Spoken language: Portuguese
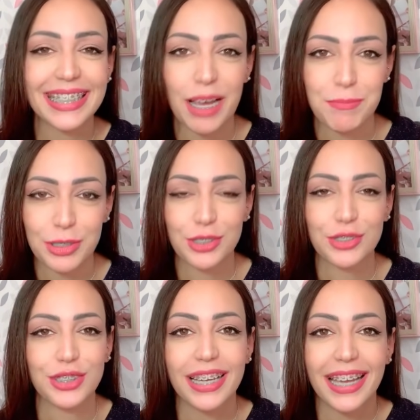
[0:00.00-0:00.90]
Dá pra
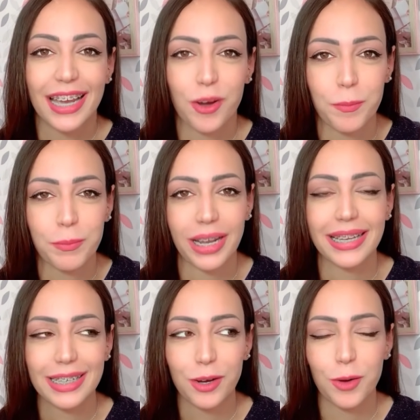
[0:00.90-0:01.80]
gente comprar
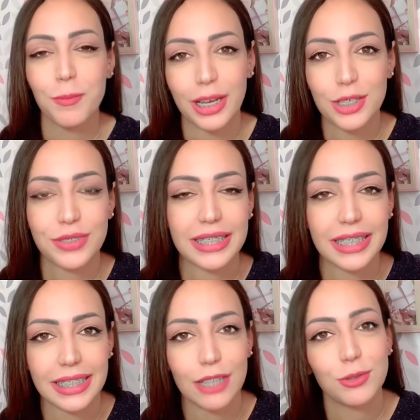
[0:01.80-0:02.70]
aí com mais
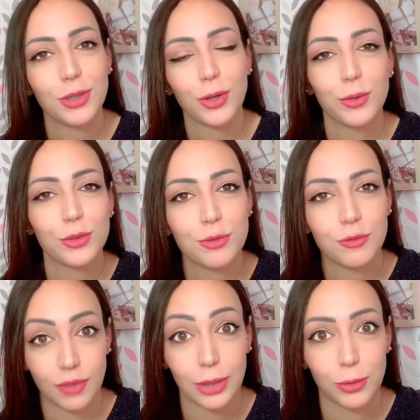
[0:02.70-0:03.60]
facilidade do que outros
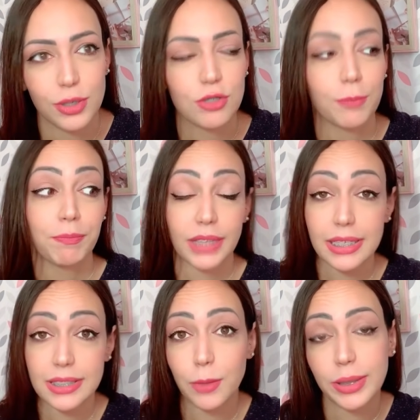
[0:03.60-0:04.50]
valores. Tem
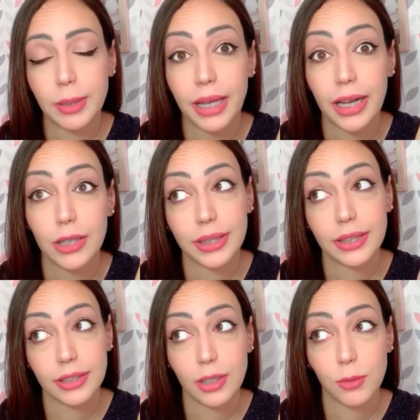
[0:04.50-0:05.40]
50 ml, não é
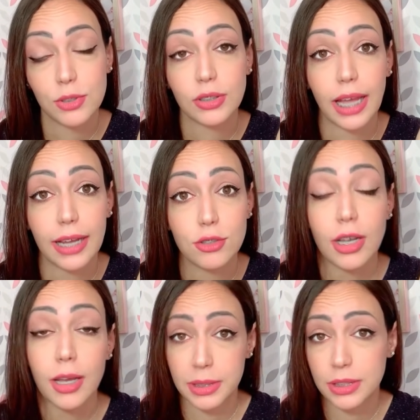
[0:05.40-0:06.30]
tanta quantidade,
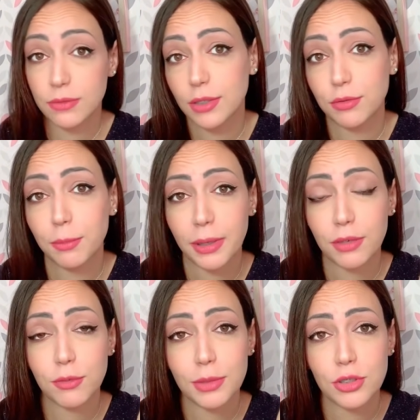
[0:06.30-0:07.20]
mas se você for
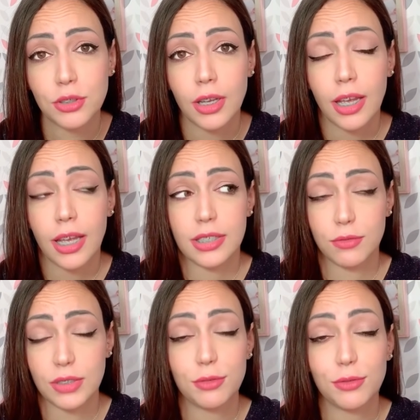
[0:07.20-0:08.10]
perfumes, se
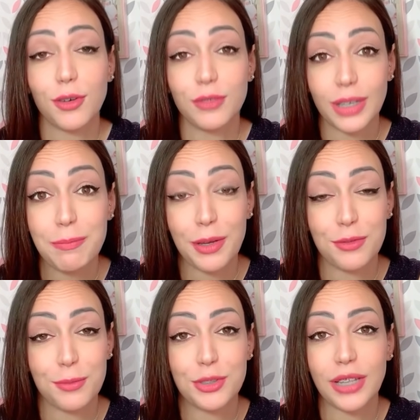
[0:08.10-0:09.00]
você for ver
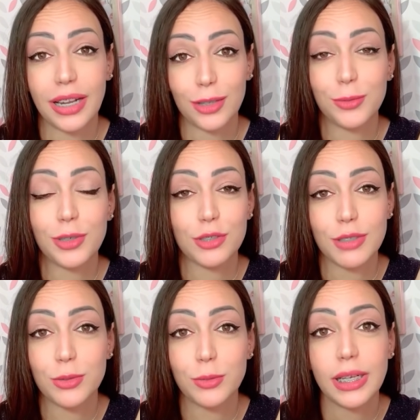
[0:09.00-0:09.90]
perfumes da Natura, às
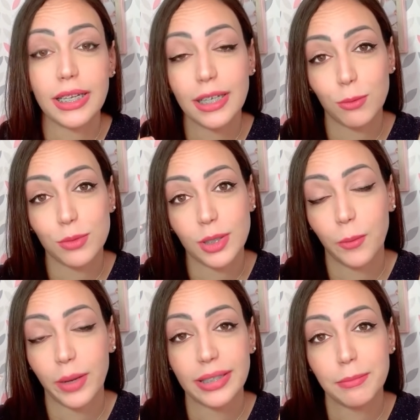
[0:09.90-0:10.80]
vezes o Ilia com
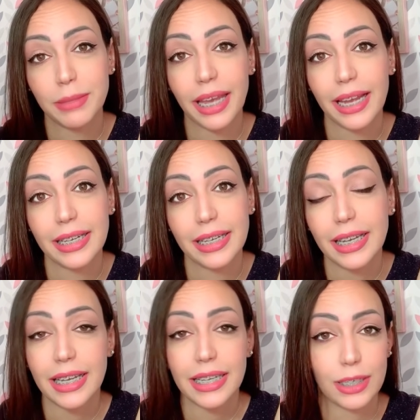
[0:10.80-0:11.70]
50 ml
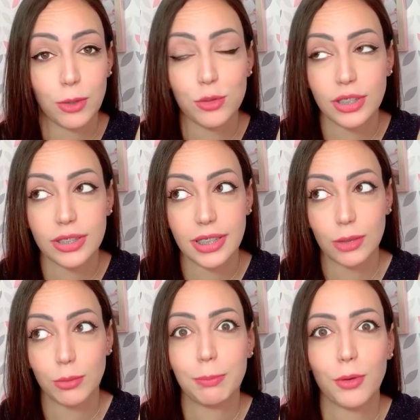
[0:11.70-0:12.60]
e custa
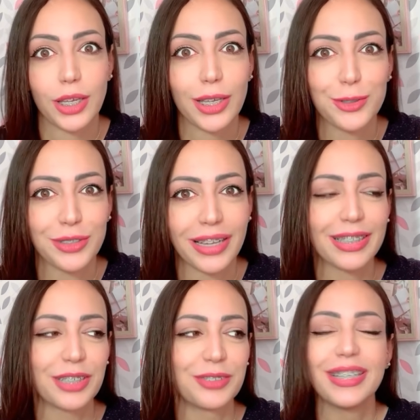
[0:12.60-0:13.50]
cento e pouquinhos, né?
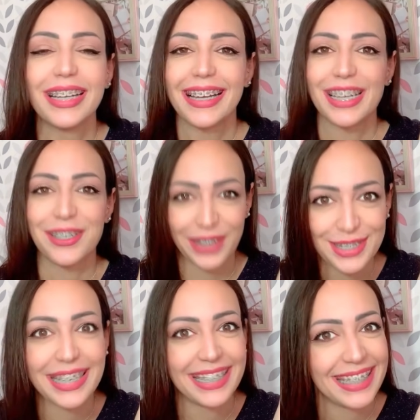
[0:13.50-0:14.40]
Então eu
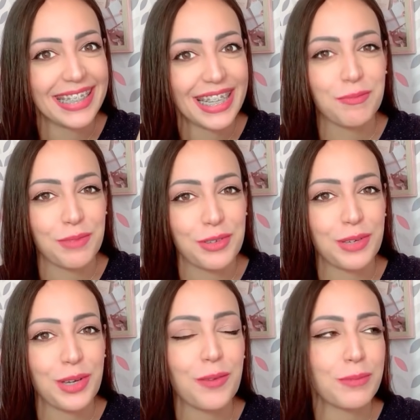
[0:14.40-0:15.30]
acho que ele ainda é um perfume
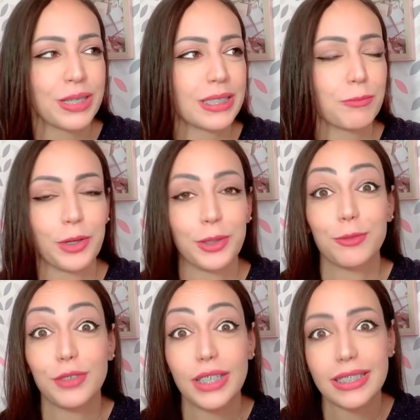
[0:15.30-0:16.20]
que compensa muito.
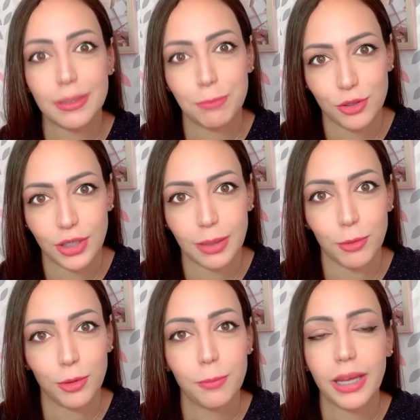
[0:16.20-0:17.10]
Fixa e projeta
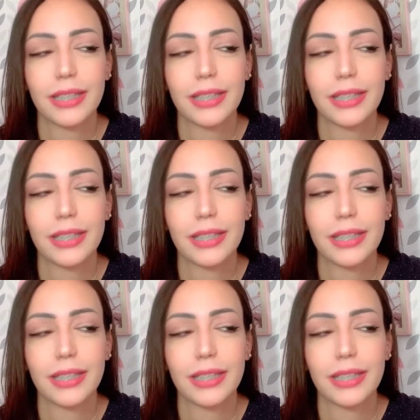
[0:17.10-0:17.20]
muito bem.